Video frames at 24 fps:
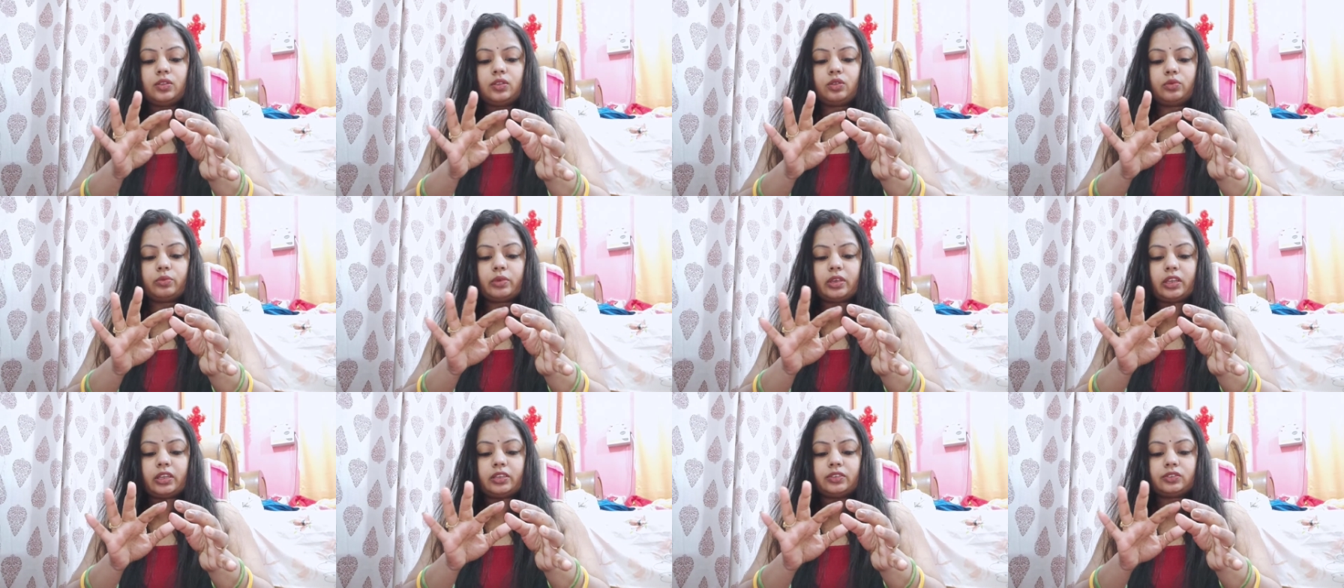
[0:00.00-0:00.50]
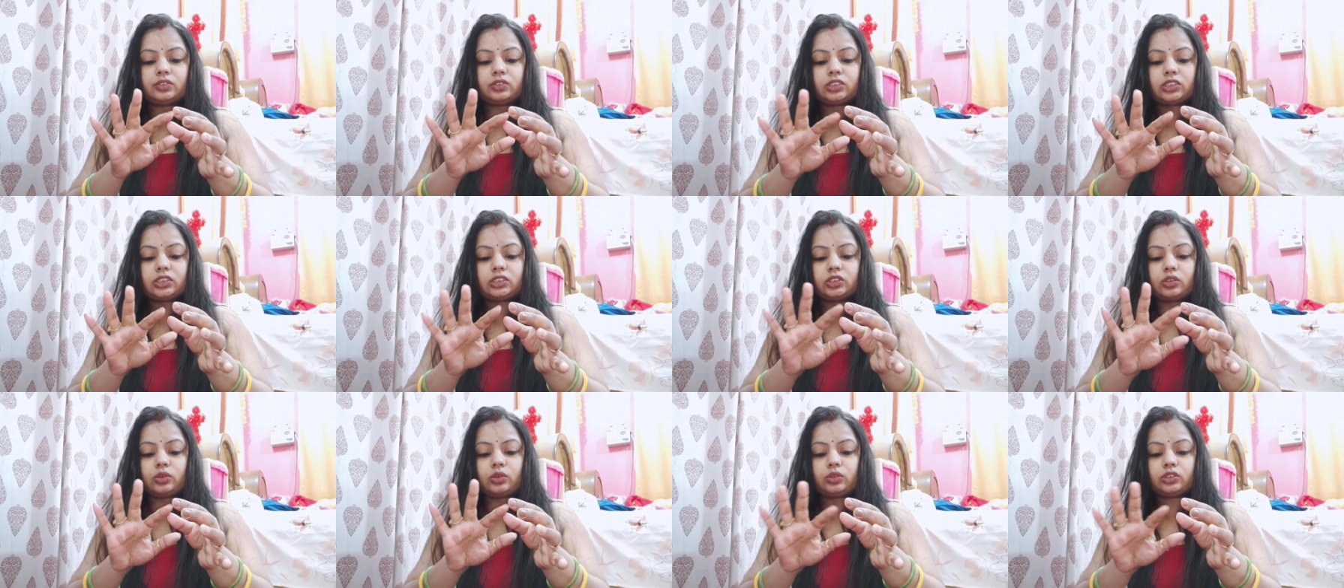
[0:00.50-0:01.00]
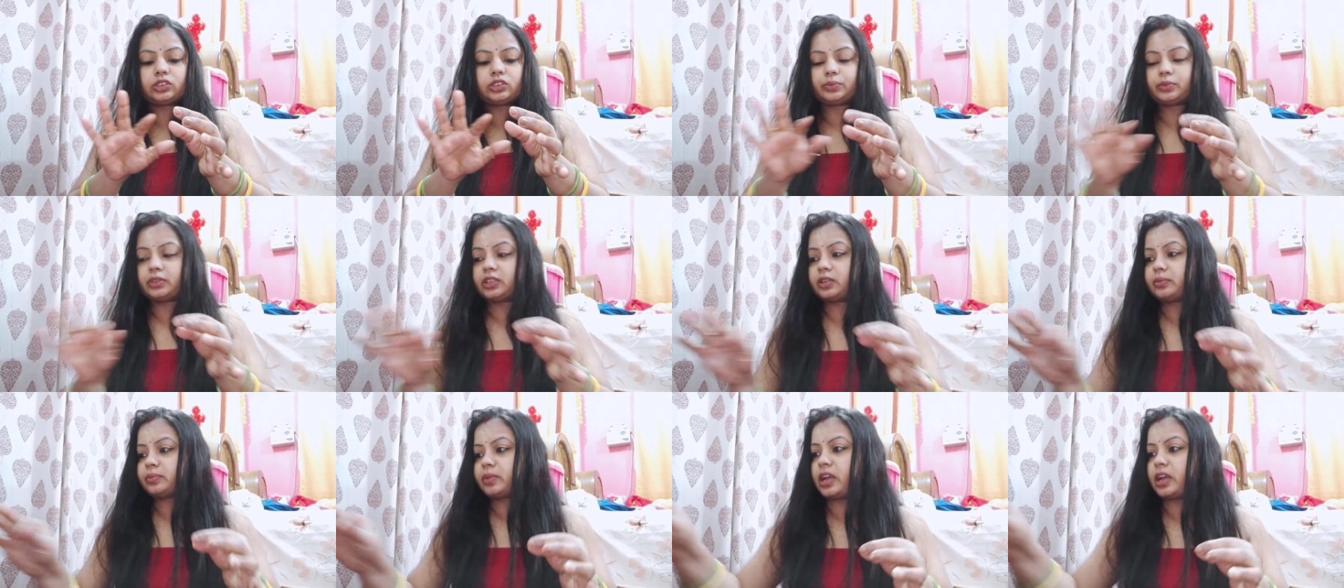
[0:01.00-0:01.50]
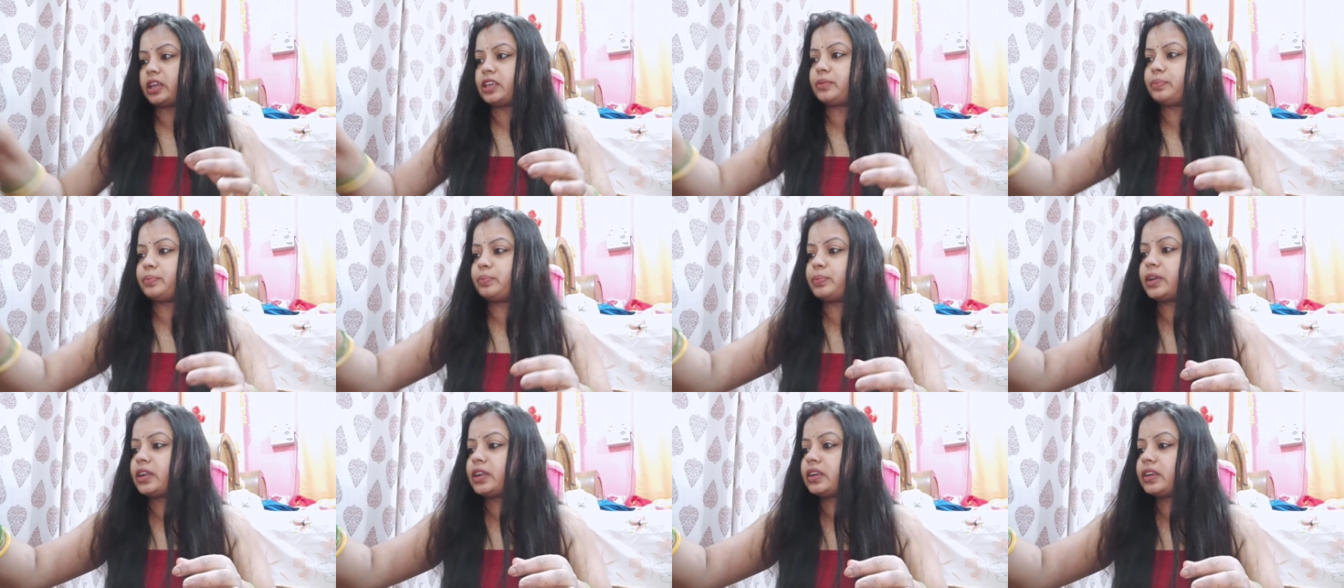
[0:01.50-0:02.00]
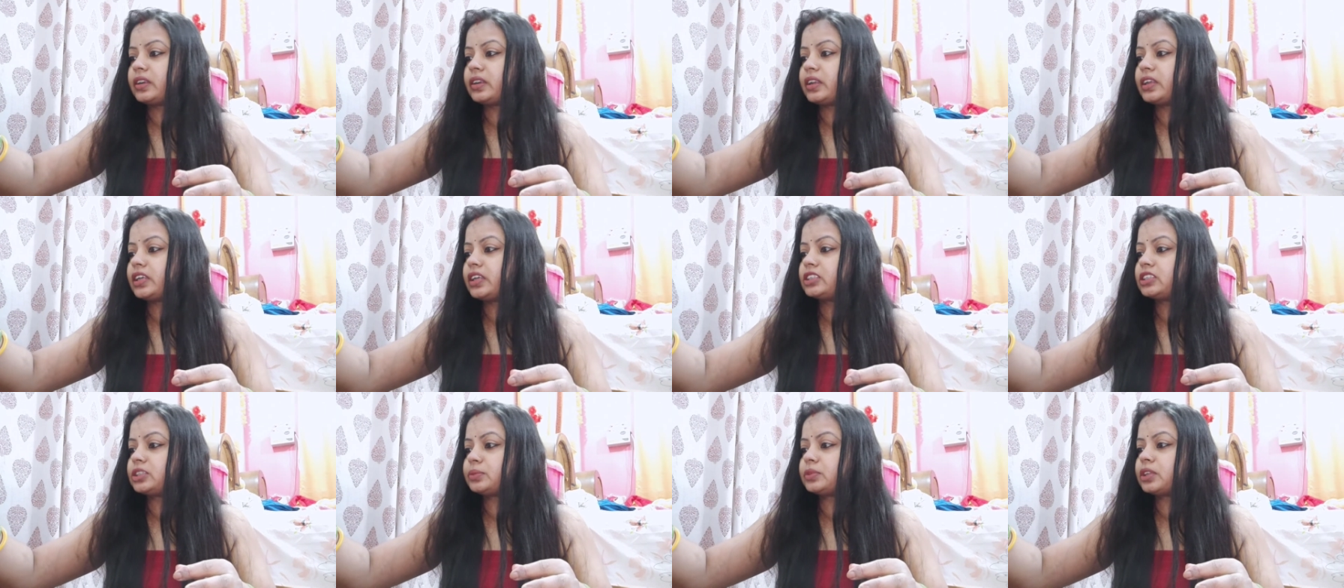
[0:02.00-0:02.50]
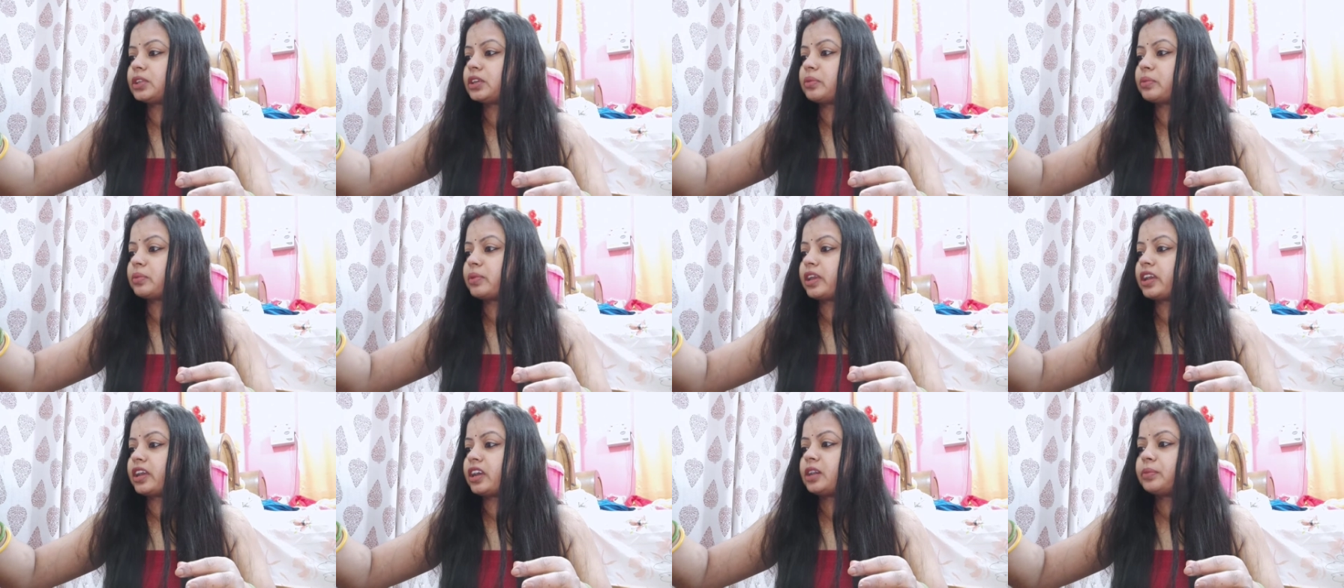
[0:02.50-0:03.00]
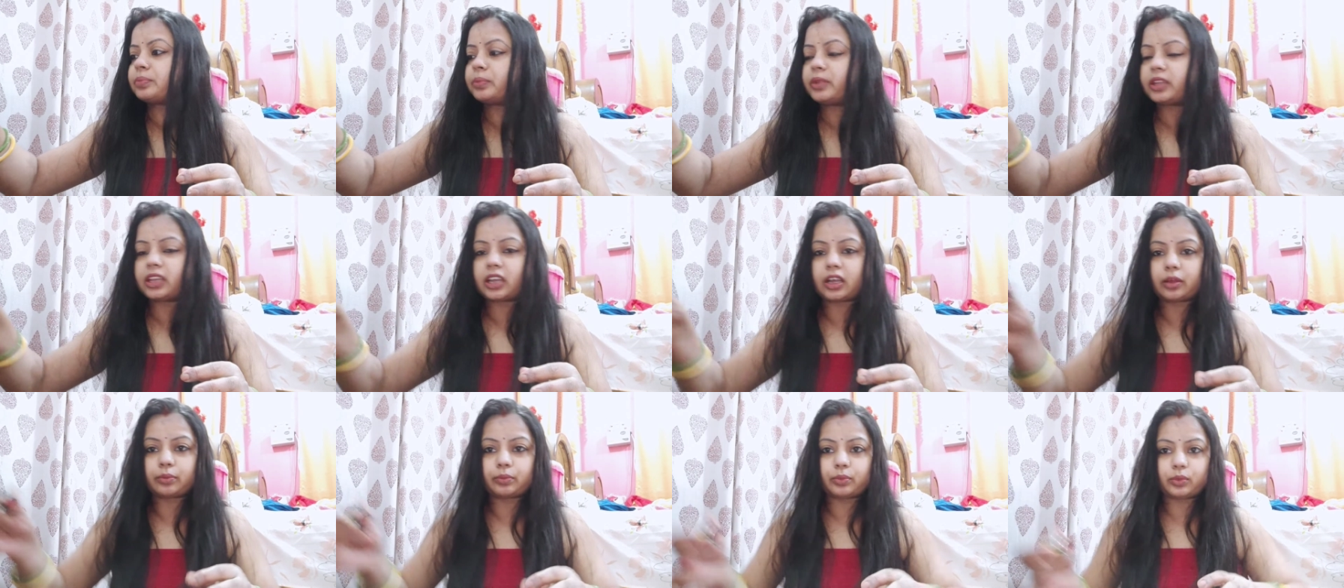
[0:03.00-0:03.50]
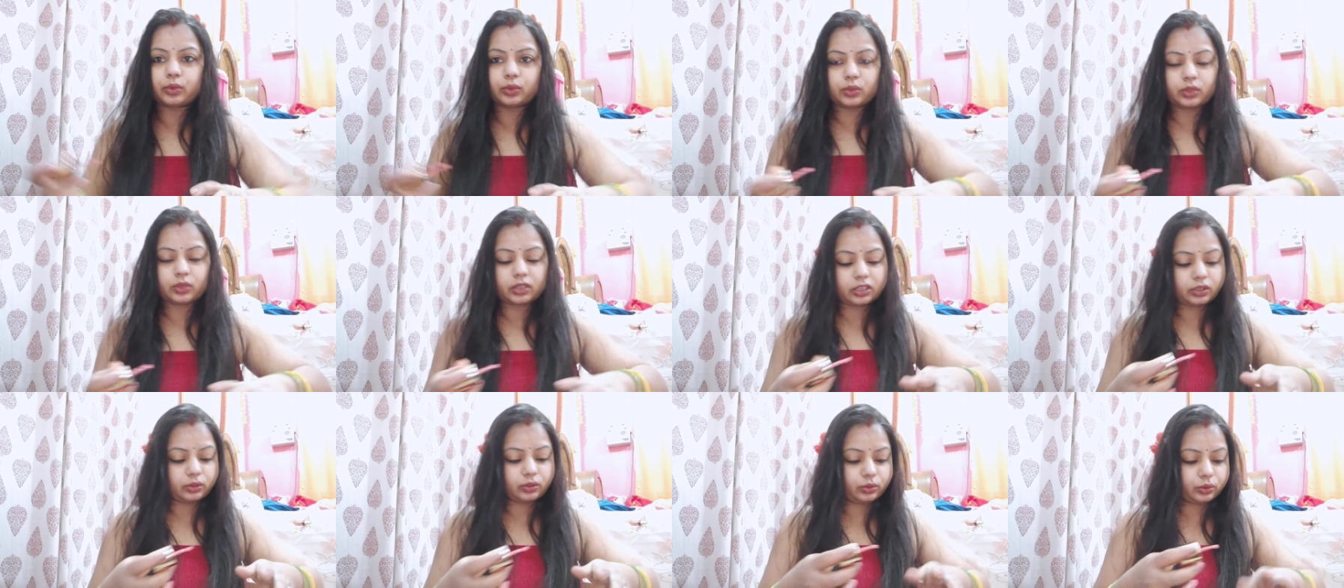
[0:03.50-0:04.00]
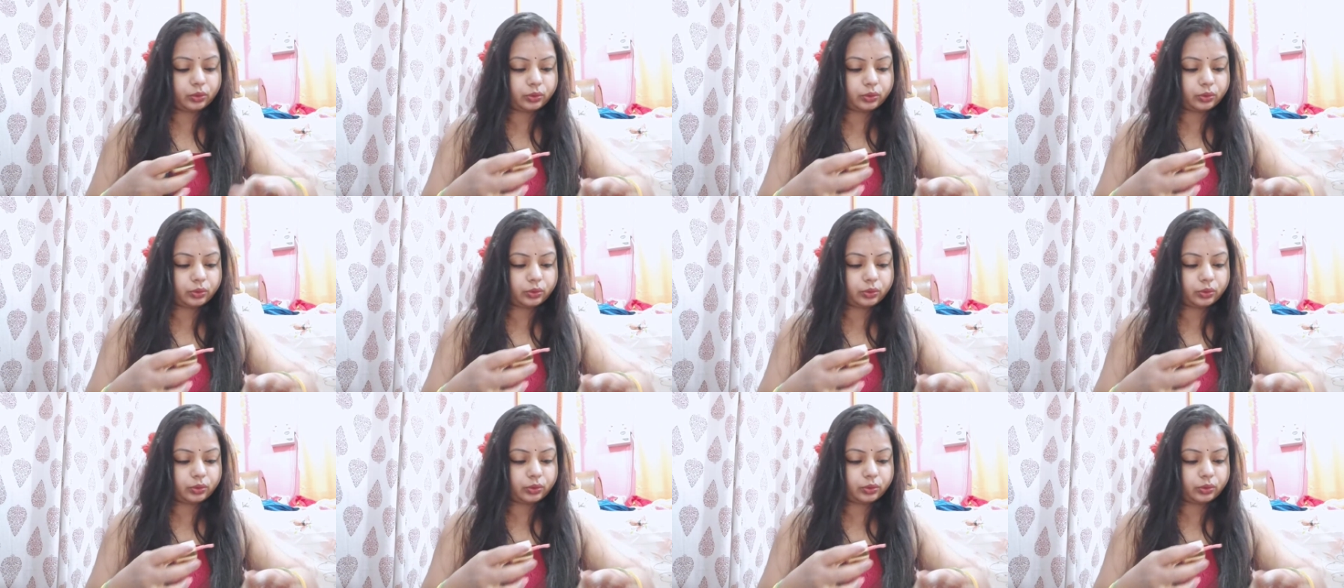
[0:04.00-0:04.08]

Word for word: तो मैंने सोचा चलो जब तक माही पढ़ रही है जब तक मैं अपने आप को थोड़ा